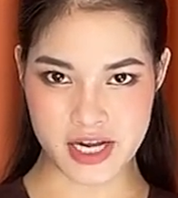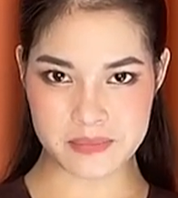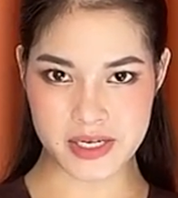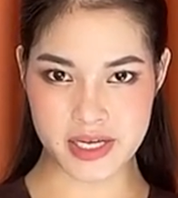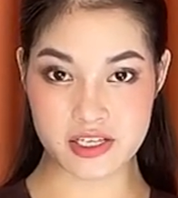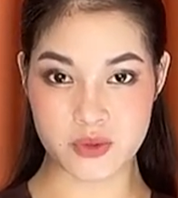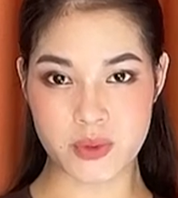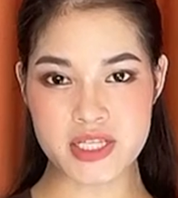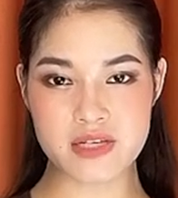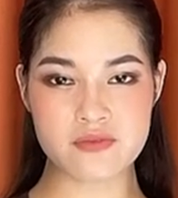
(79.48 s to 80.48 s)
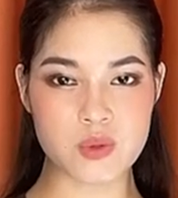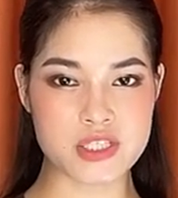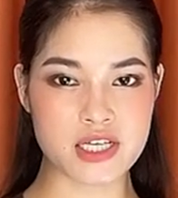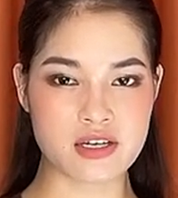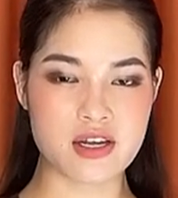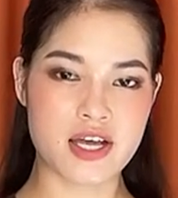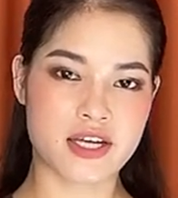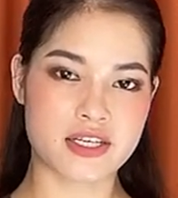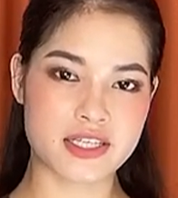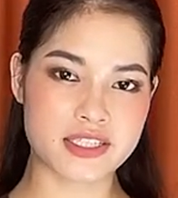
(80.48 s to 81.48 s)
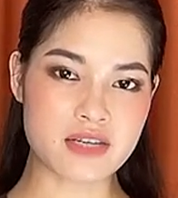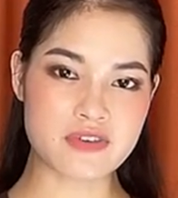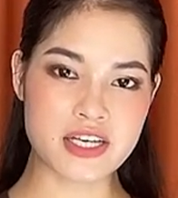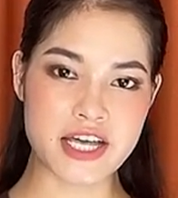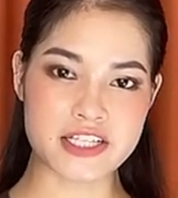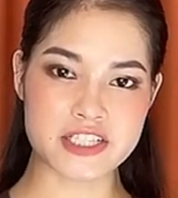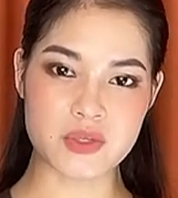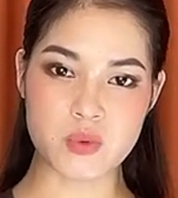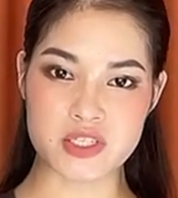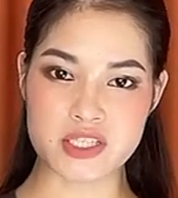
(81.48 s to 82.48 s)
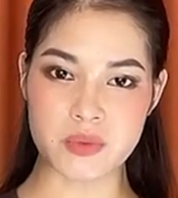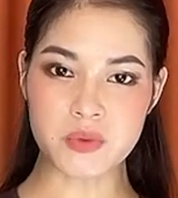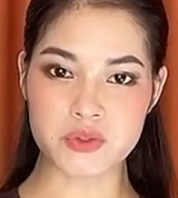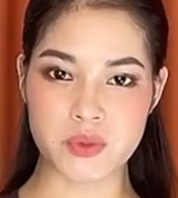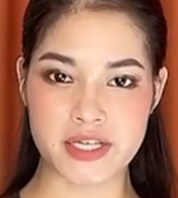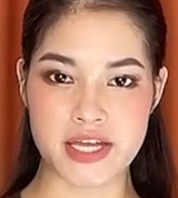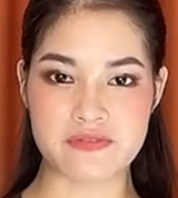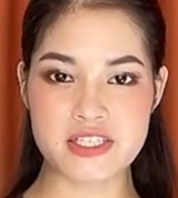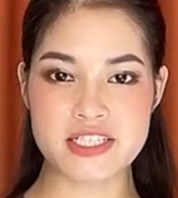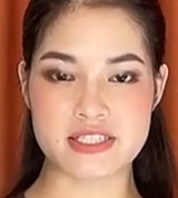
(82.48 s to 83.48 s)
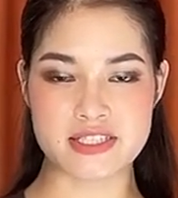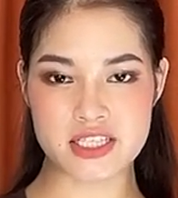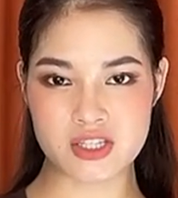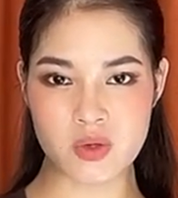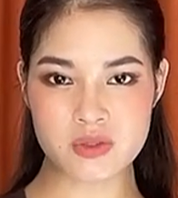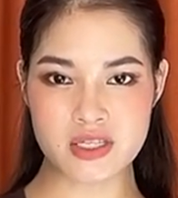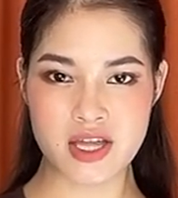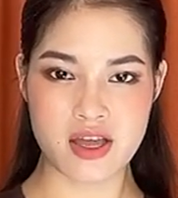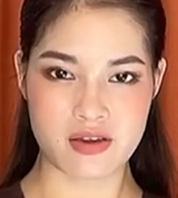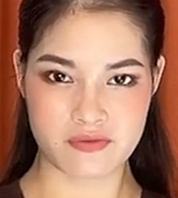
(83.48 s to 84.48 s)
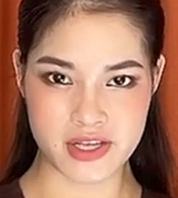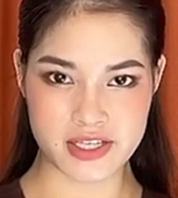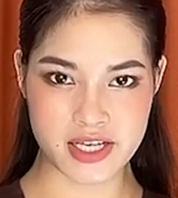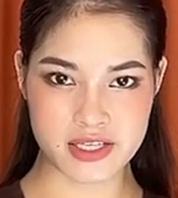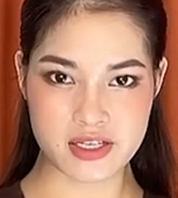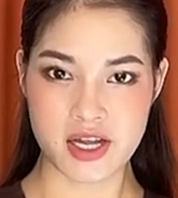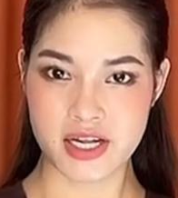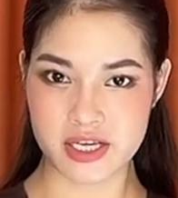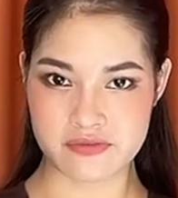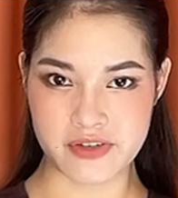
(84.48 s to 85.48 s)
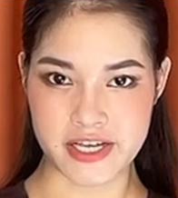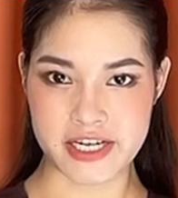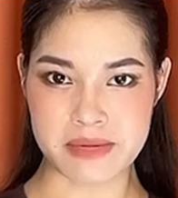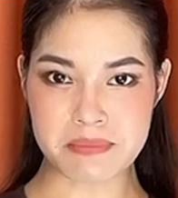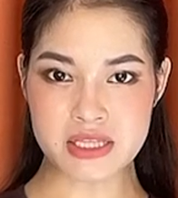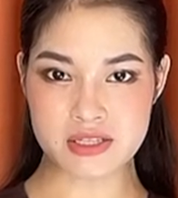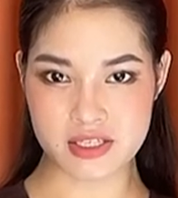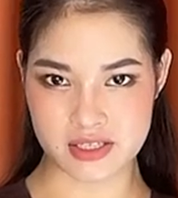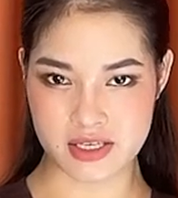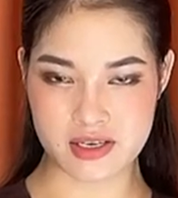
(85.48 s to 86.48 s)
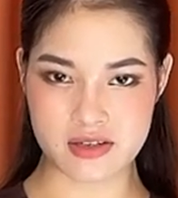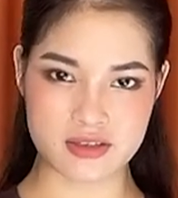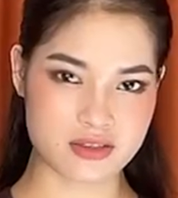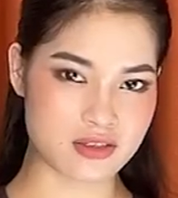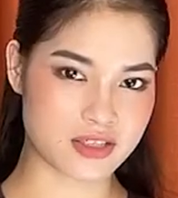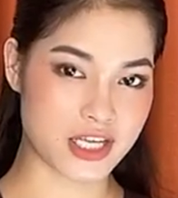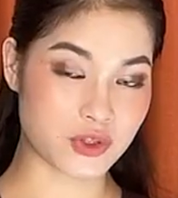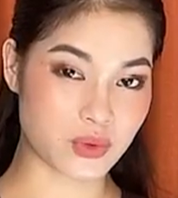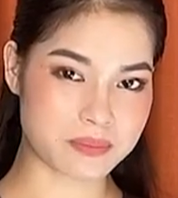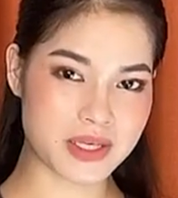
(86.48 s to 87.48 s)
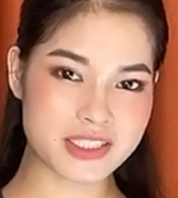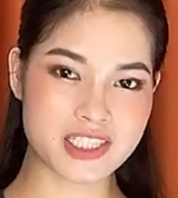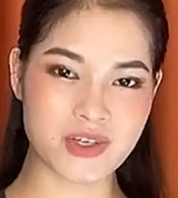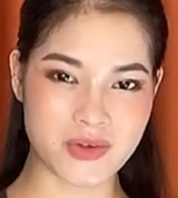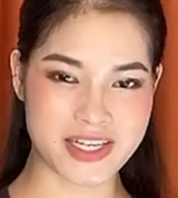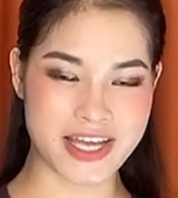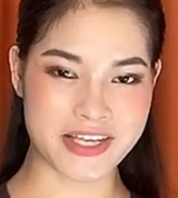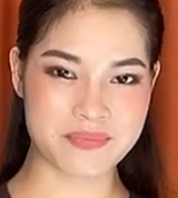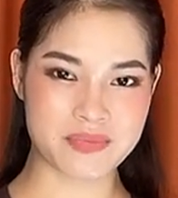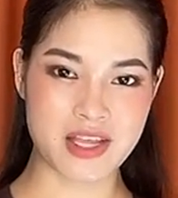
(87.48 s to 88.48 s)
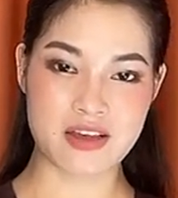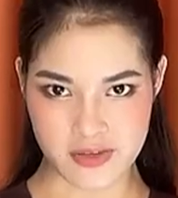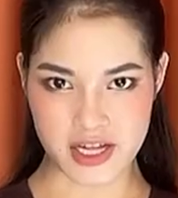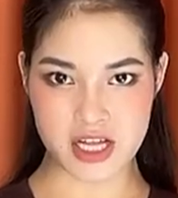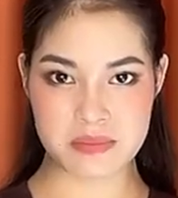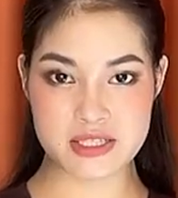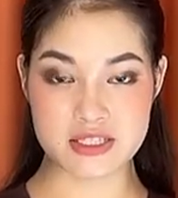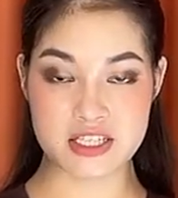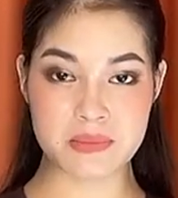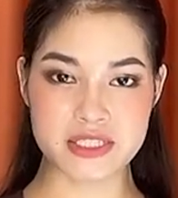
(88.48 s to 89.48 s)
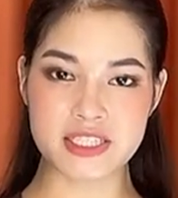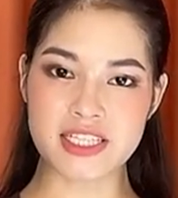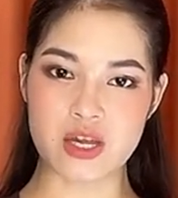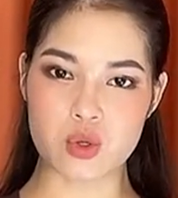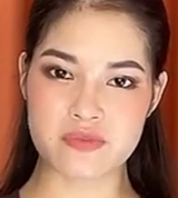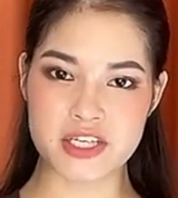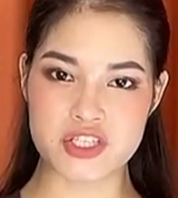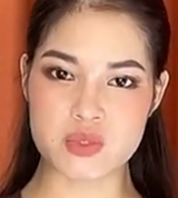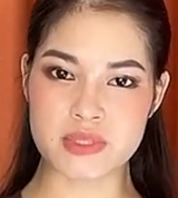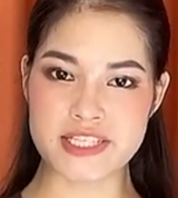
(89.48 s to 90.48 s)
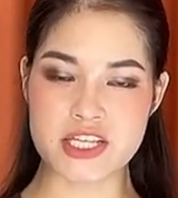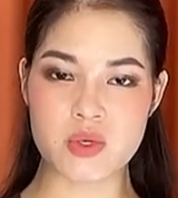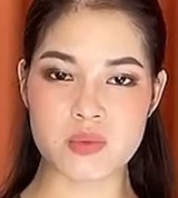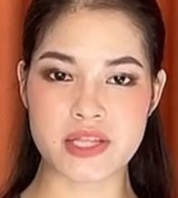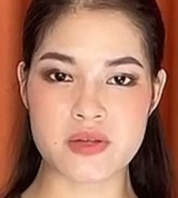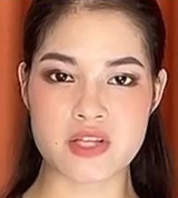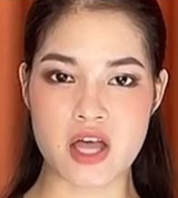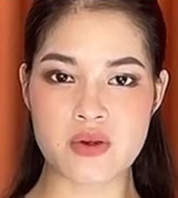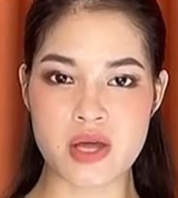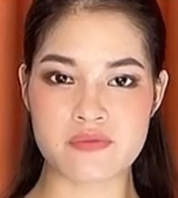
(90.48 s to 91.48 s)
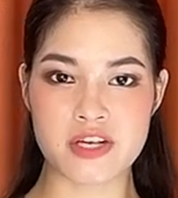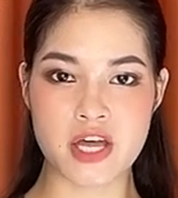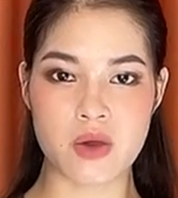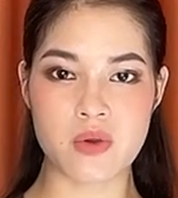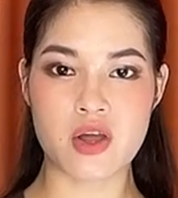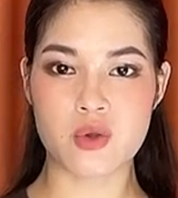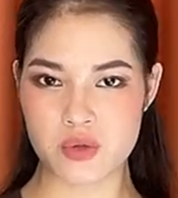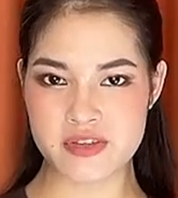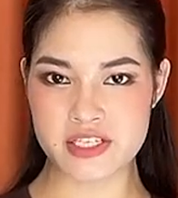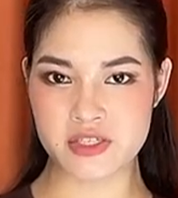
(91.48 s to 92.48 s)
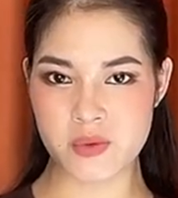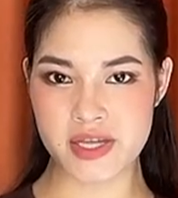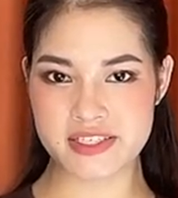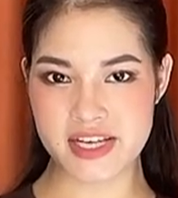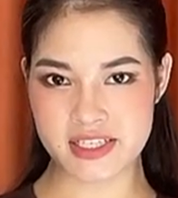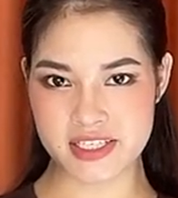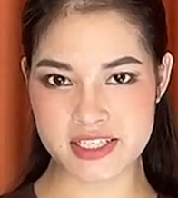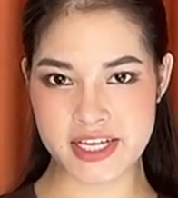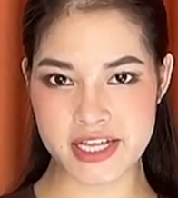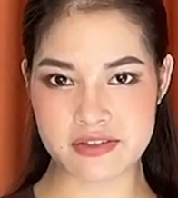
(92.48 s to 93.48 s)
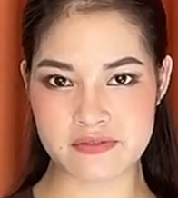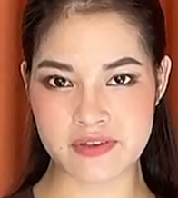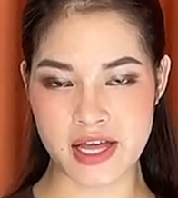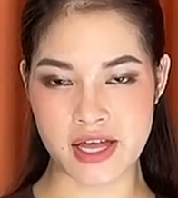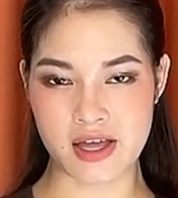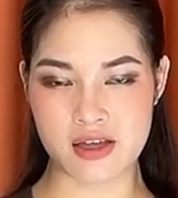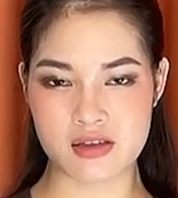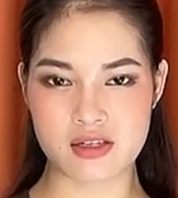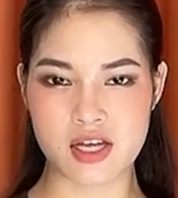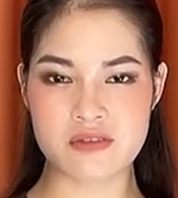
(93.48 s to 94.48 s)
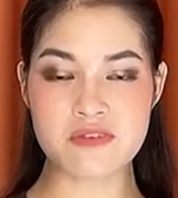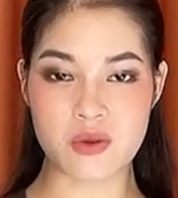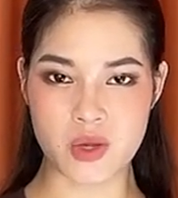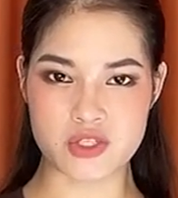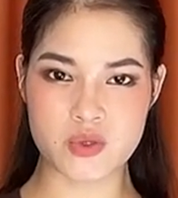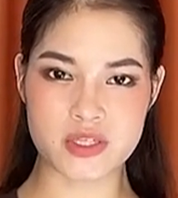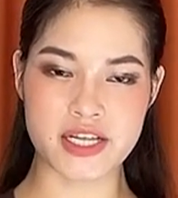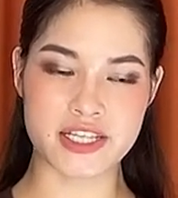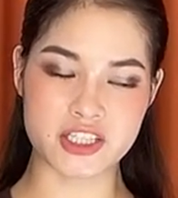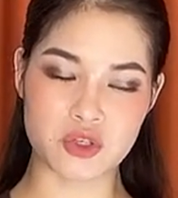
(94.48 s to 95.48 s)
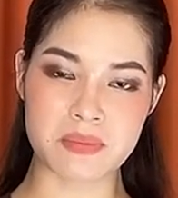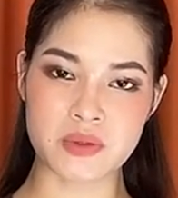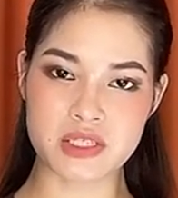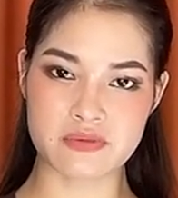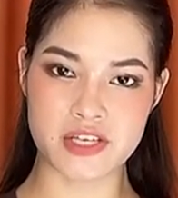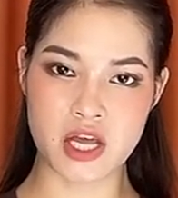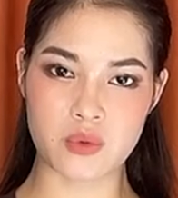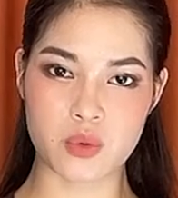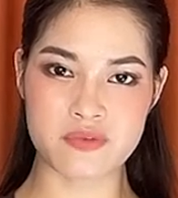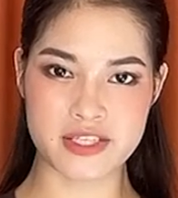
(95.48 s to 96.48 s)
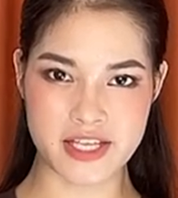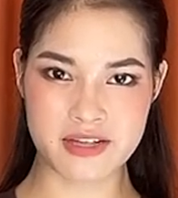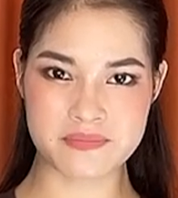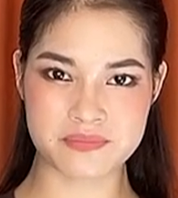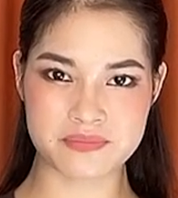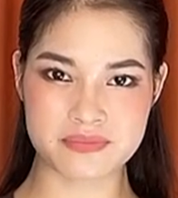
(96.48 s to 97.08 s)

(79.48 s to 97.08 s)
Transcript: Năm nay được quý nhân phù trợ nên các vấn đề trong cuộc sống của tuổi này phát triển rất tốt, vậy nên cần phải nắm bắt thời cơ, đừng để tụt mất cơ hội này. Và ngay bây giờ xin mời tất cả quý vị chúng ta sẽ cùng theo dõi đoạn video. Quý vị đừng quên đăng ký kênh và ấn vào quả chuông để nhận thông báo từ video quý vị nhé.